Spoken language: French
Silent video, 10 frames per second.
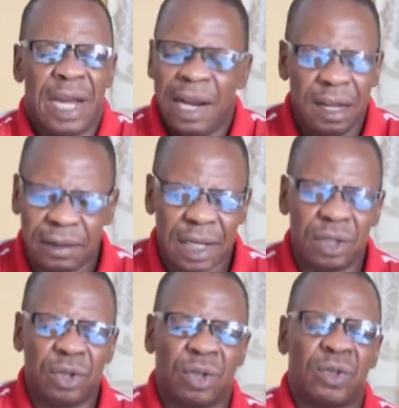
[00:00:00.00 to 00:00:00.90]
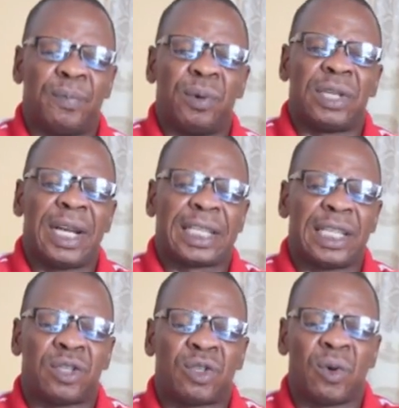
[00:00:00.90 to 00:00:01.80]
elle a entendu Jésus poser la
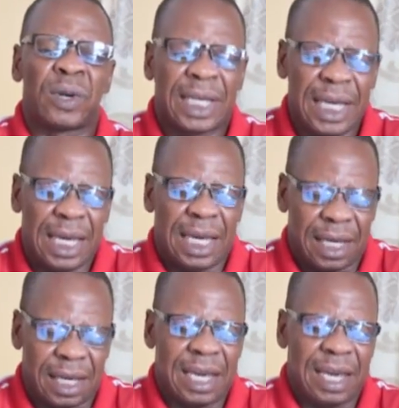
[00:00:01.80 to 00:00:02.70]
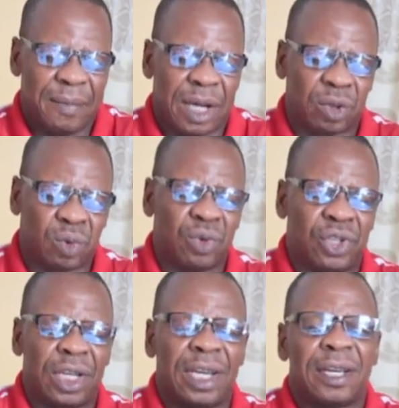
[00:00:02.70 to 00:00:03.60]
question, qui, qui m'a
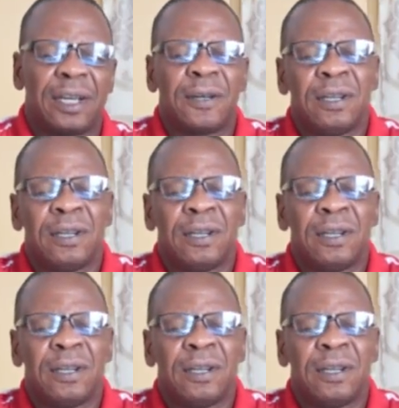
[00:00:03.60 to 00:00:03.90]
touché